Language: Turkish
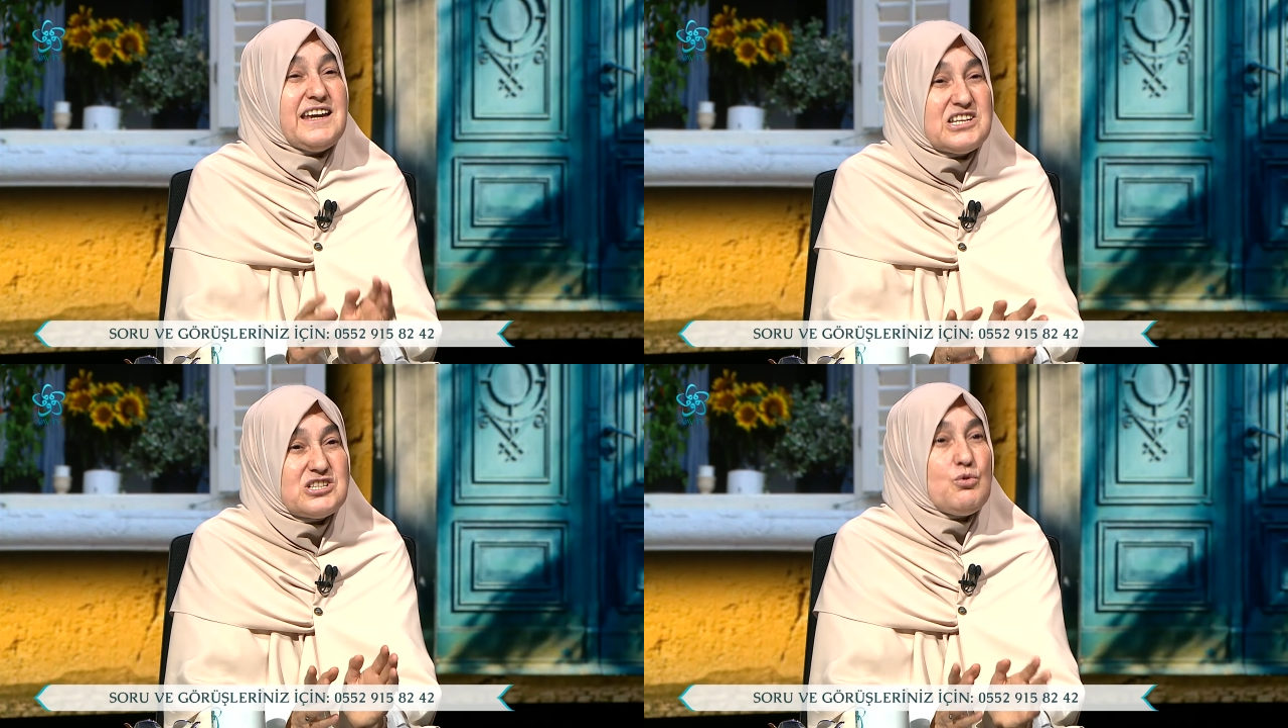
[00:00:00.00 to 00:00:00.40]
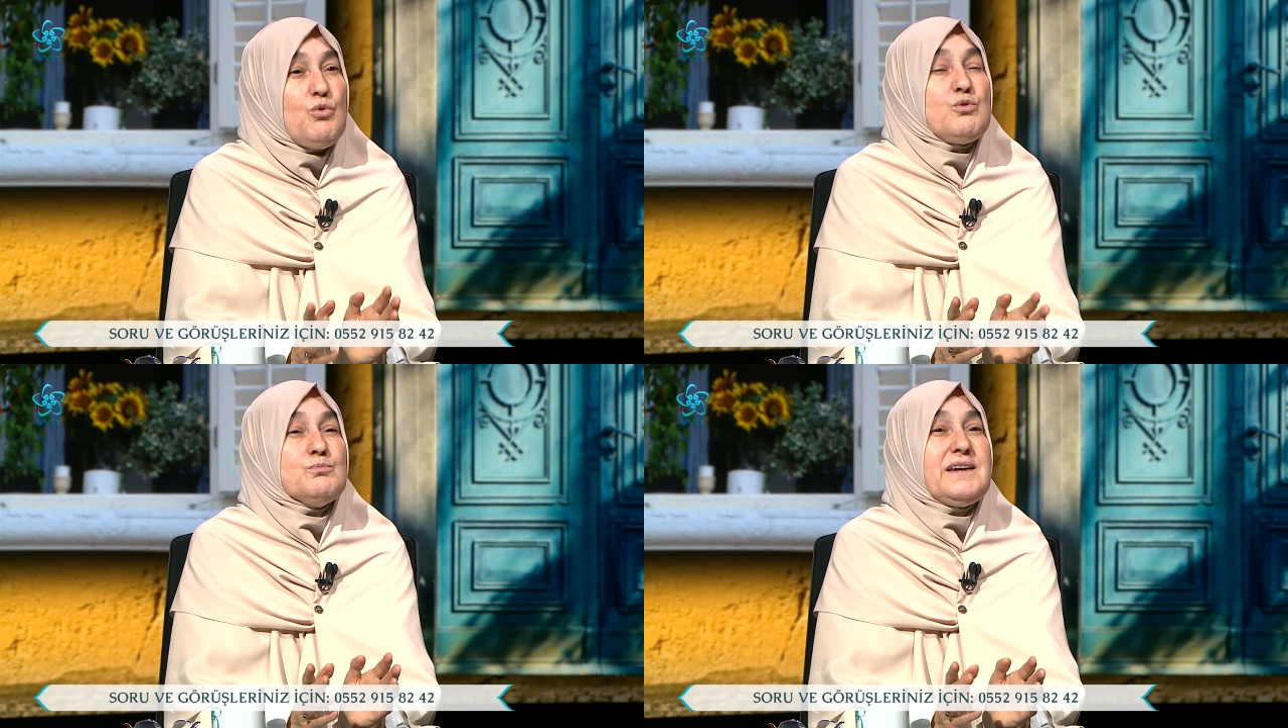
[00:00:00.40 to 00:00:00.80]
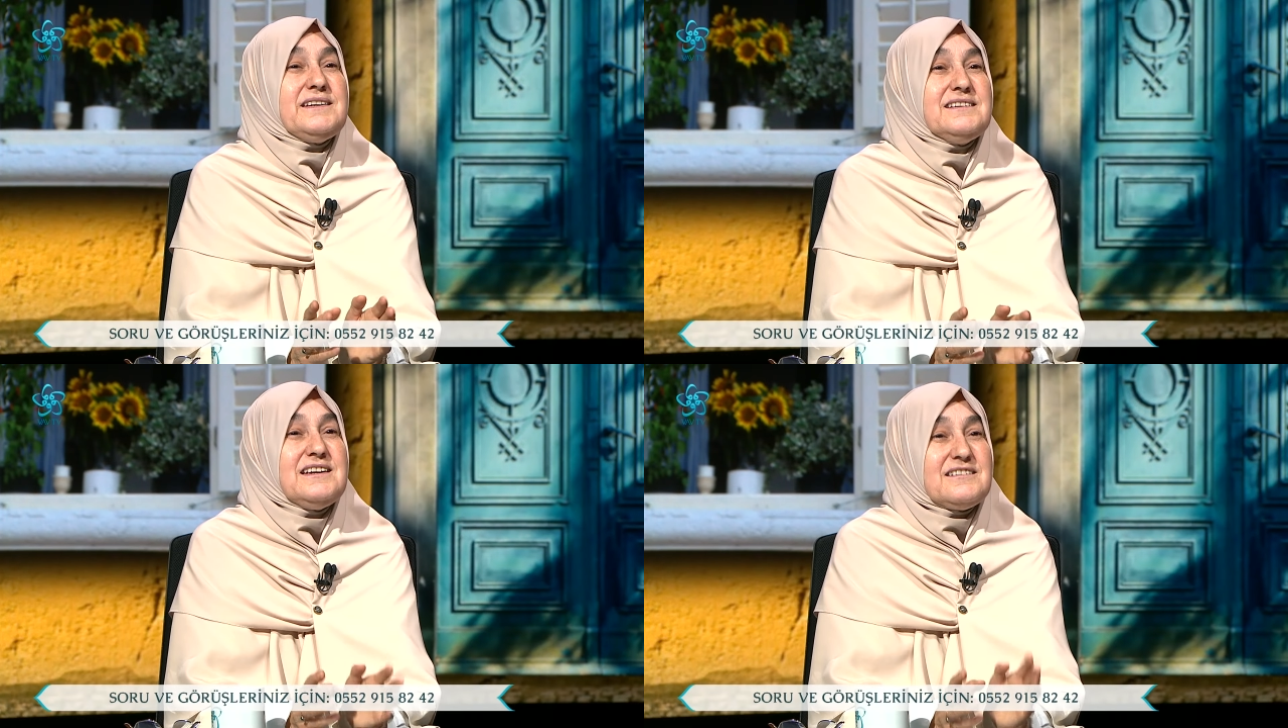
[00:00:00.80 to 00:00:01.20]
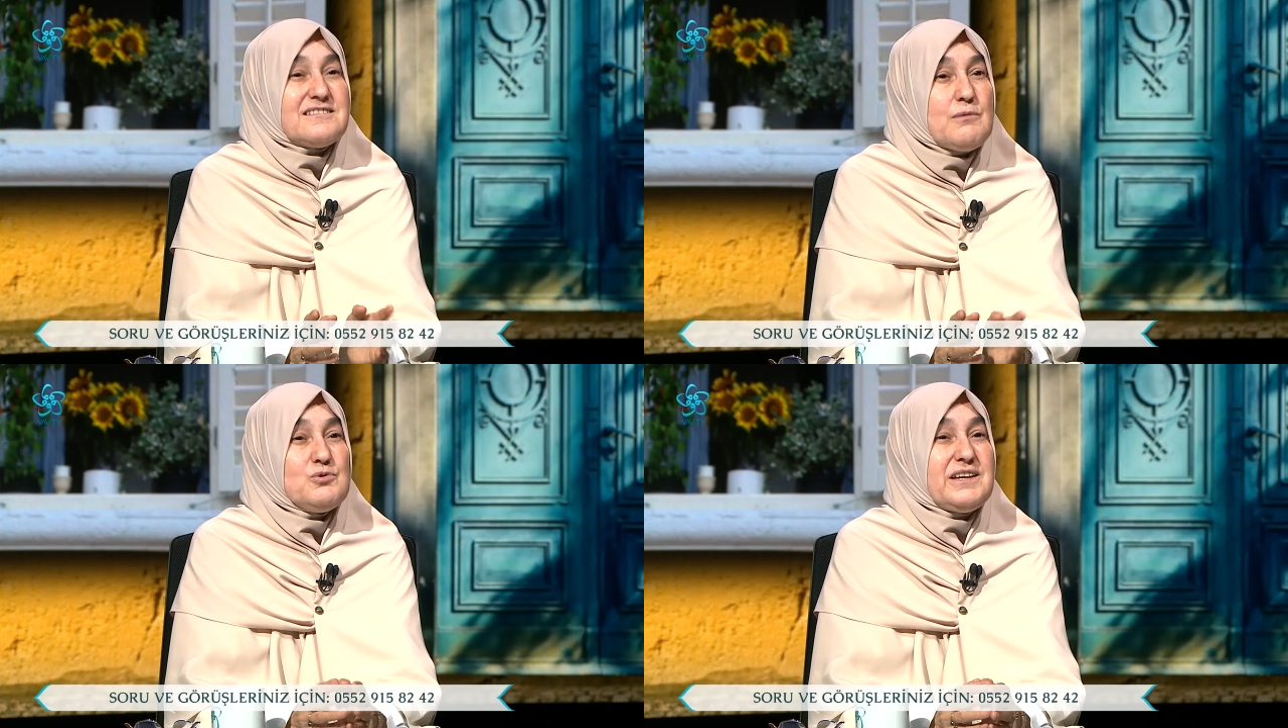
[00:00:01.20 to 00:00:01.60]
eşi olmayı
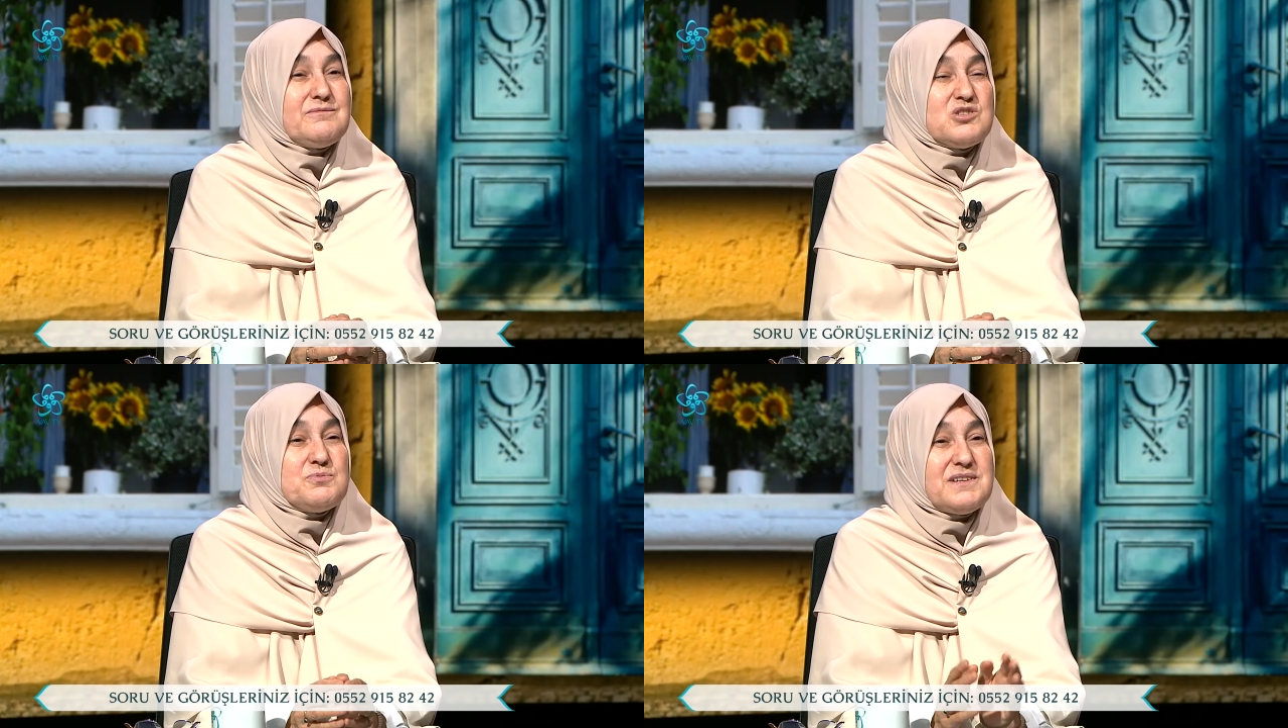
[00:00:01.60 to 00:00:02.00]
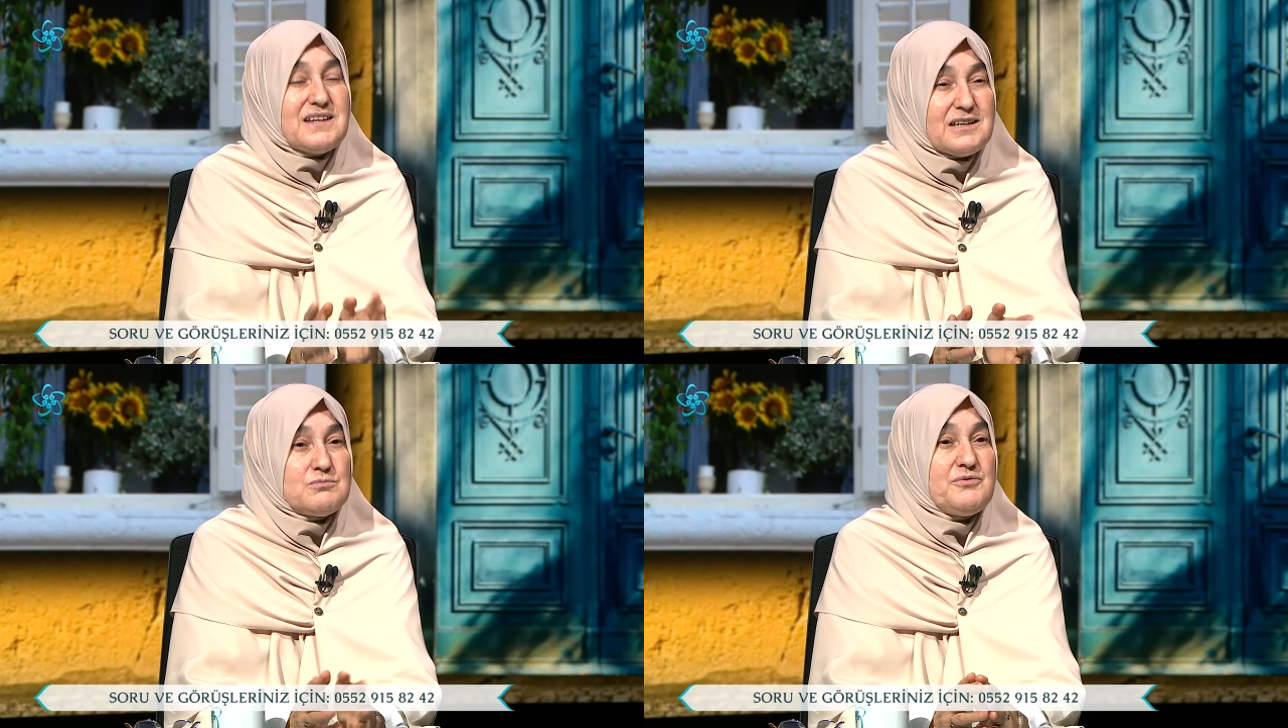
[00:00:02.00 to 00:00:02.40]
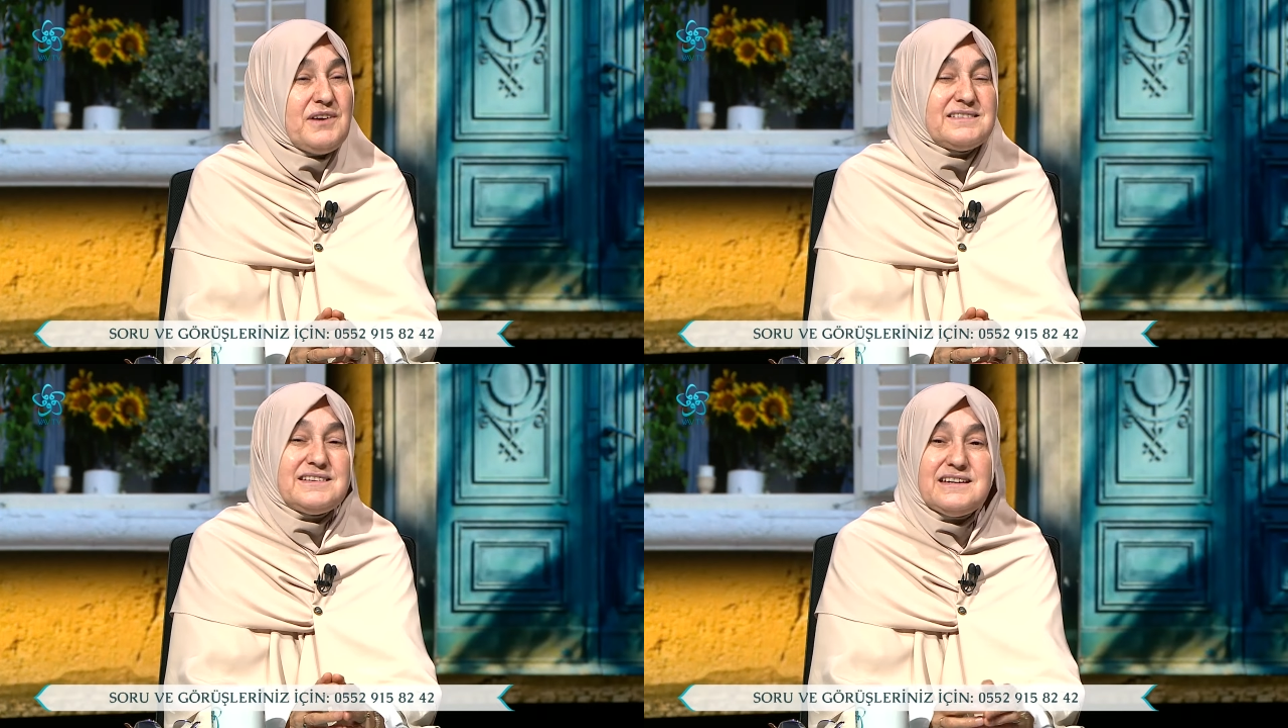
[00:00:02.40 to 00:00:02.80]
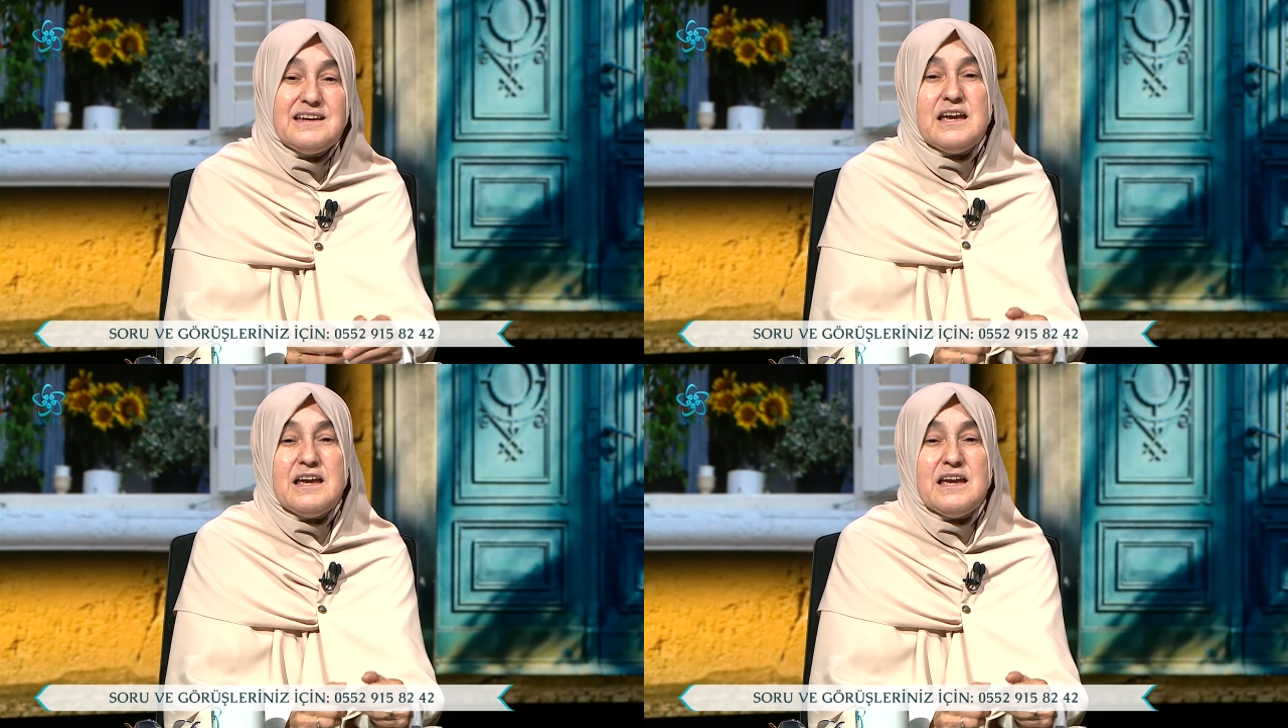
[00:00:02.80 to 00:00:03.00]
kabul etmiş bir hanımefendiyi